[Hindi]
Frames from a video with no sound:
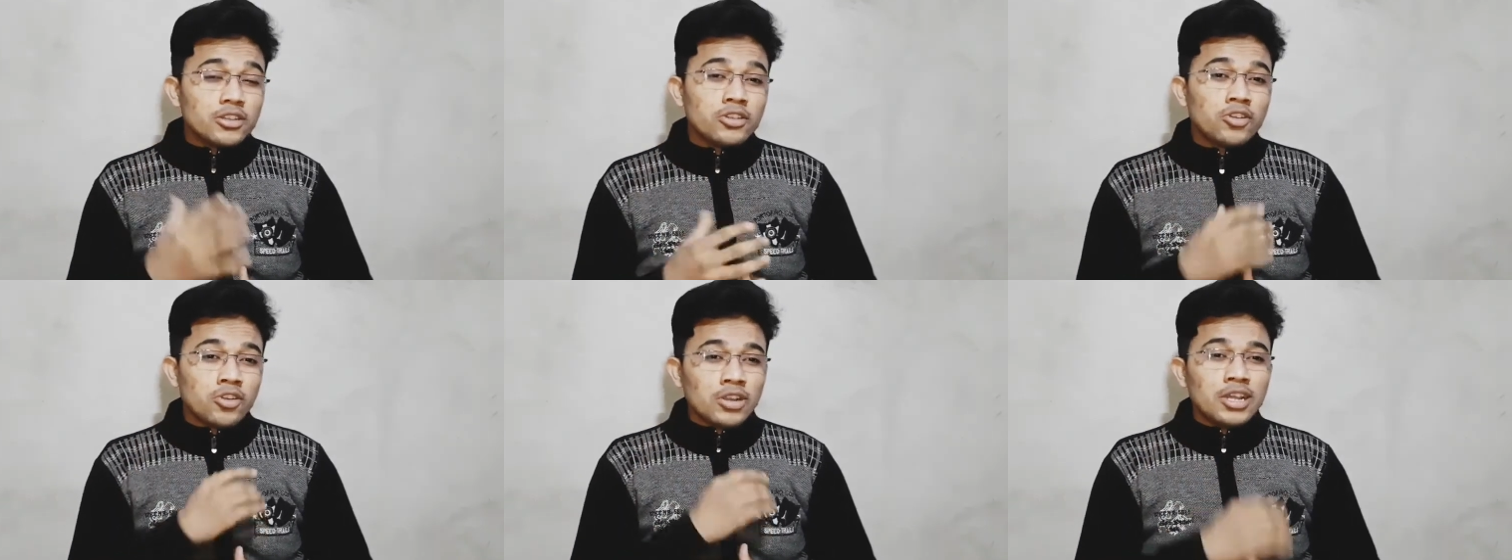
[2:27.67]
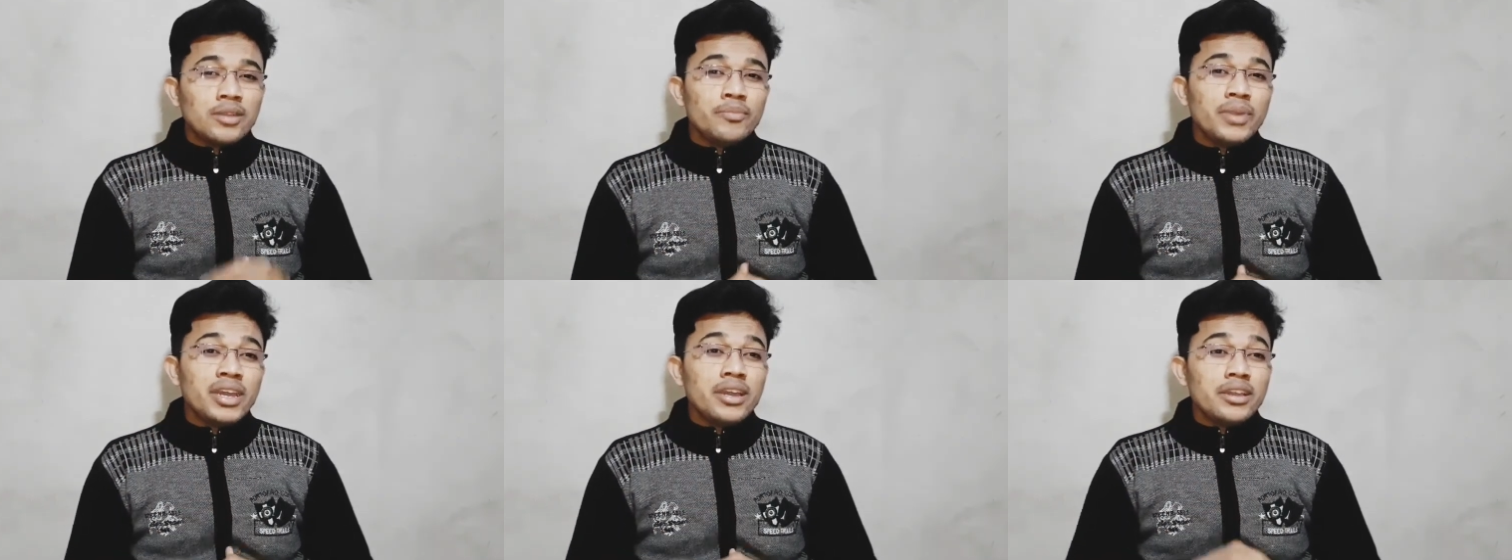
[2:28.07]

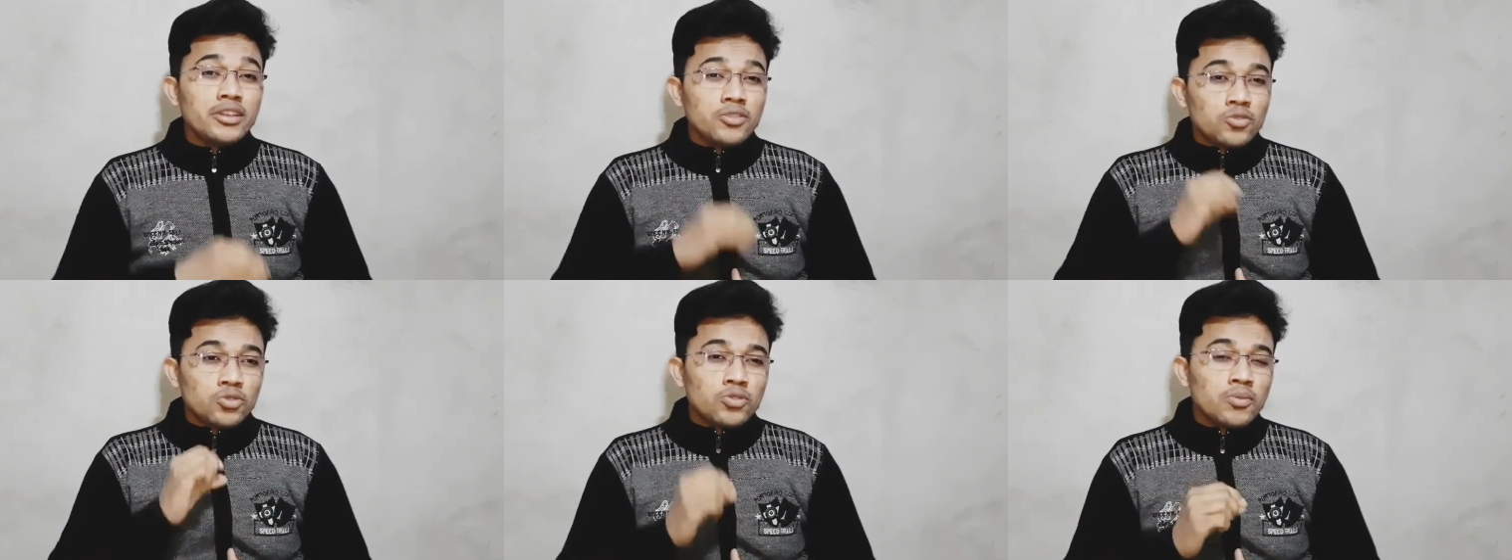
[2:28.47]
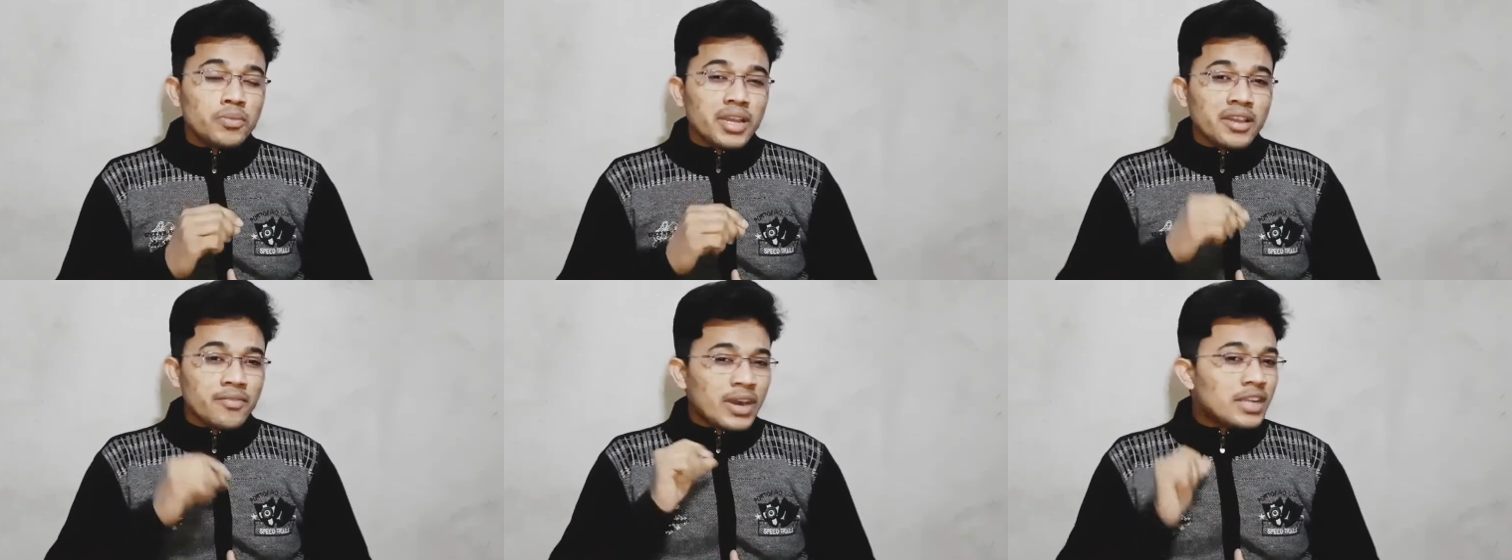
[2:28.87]
डॉलर में
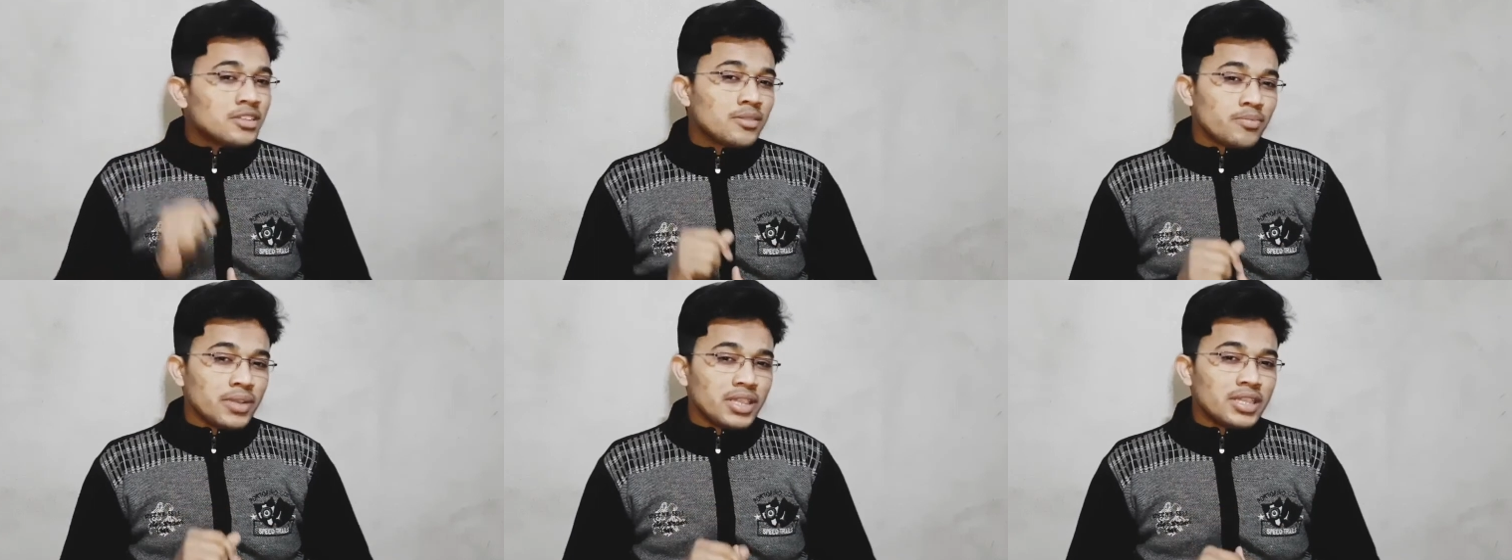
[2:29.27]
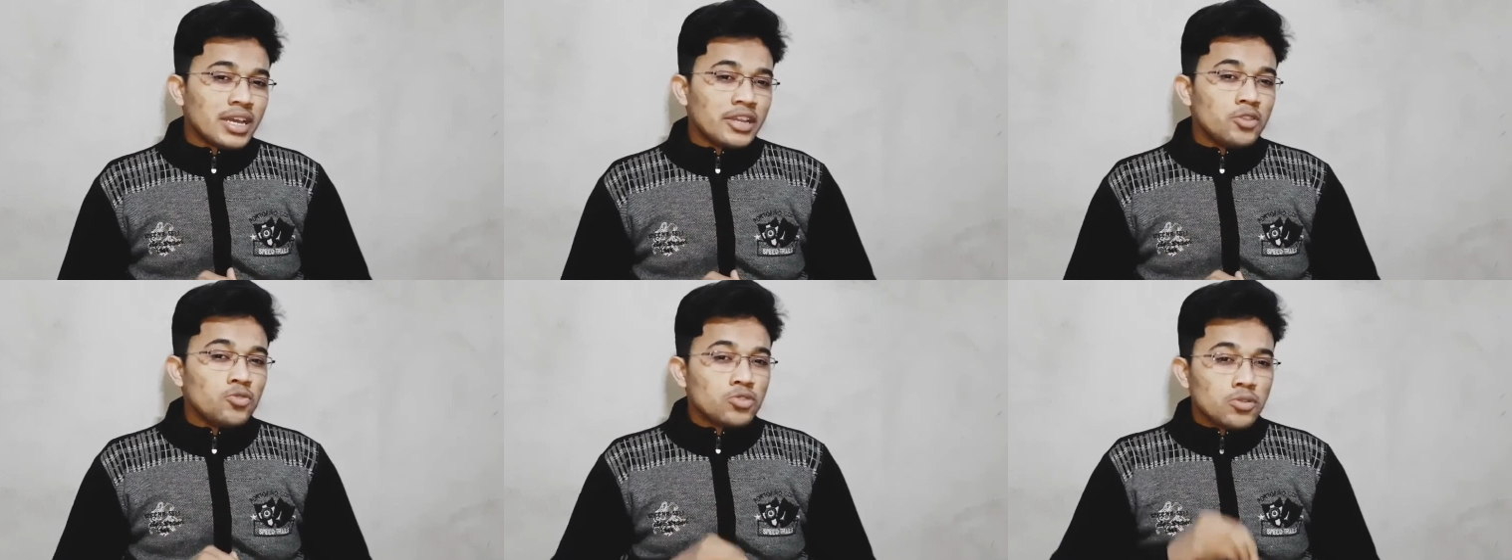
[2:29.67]
यूट्यूब अवार्ड्स मिलता
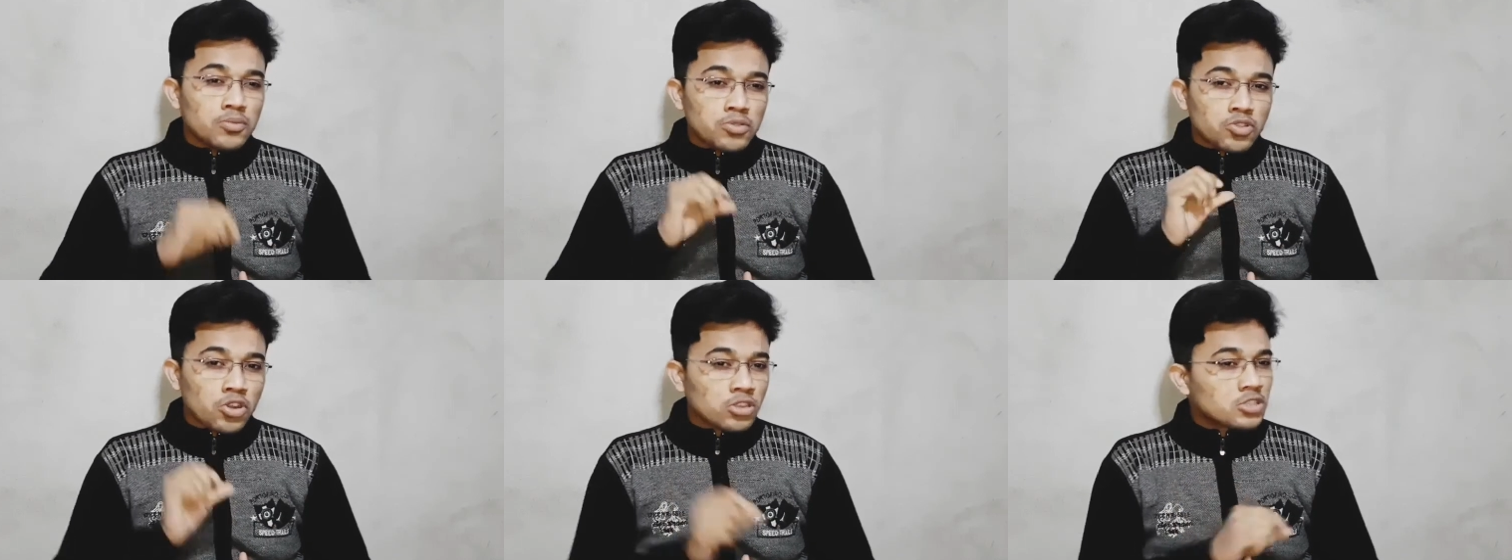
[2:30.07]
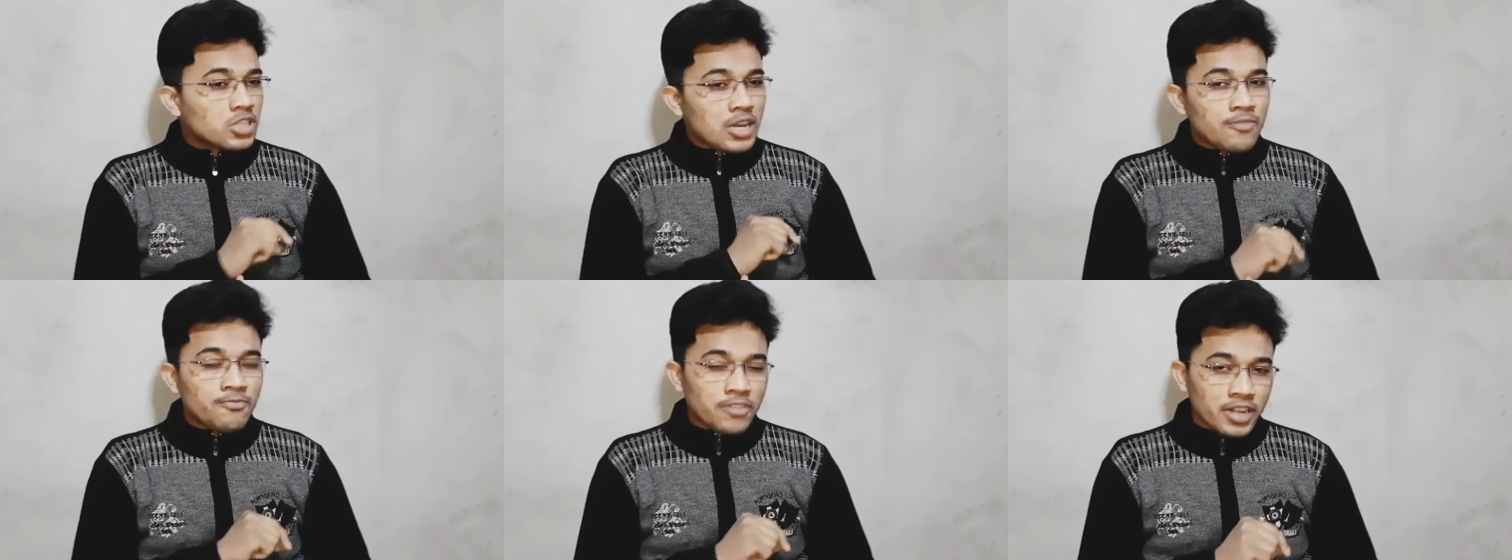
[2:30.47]
है यूट्यूब शॉर्ट्स
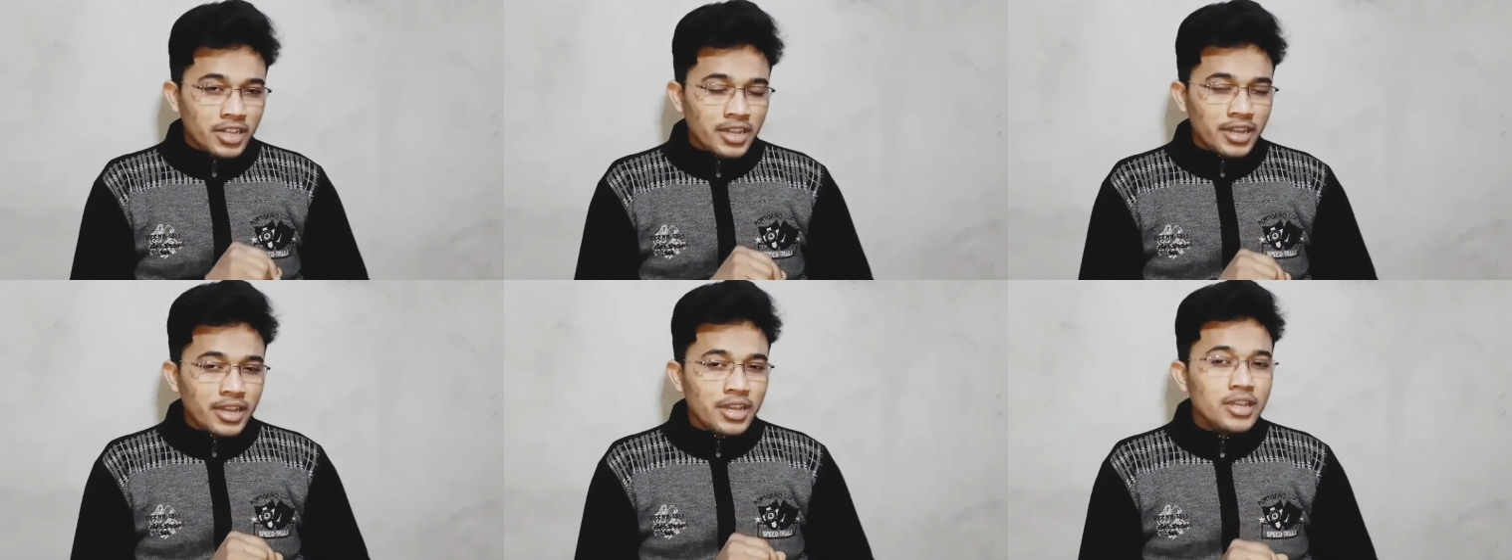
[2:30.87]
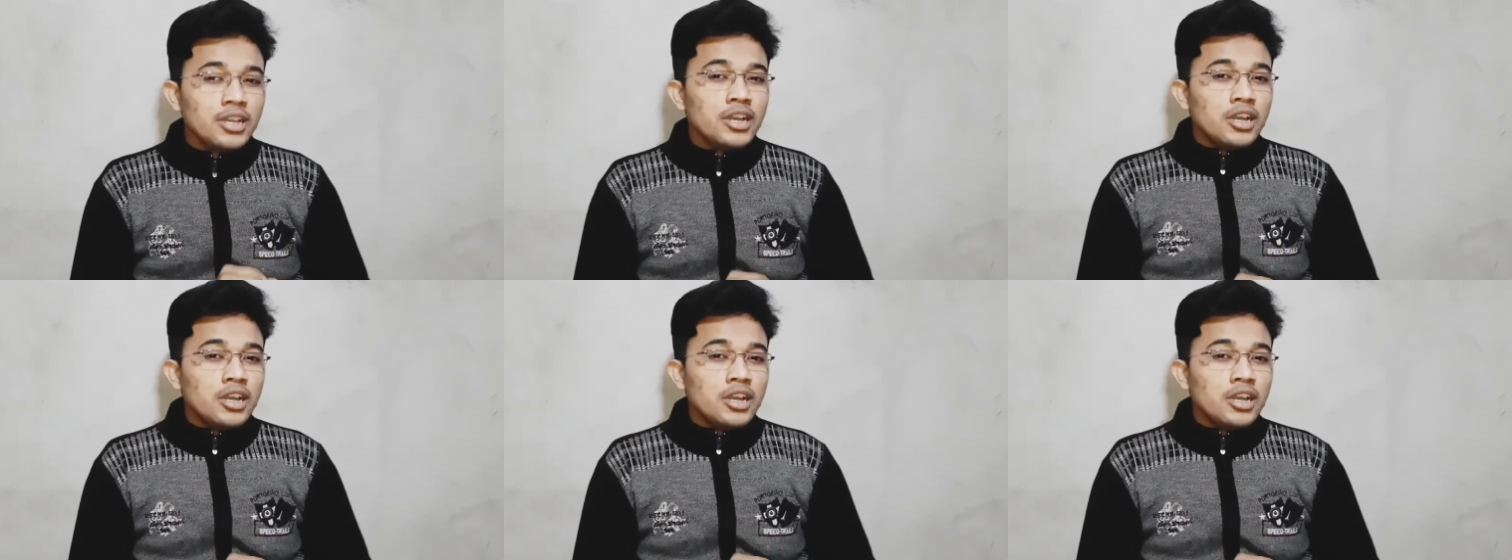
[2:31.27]
का फंड है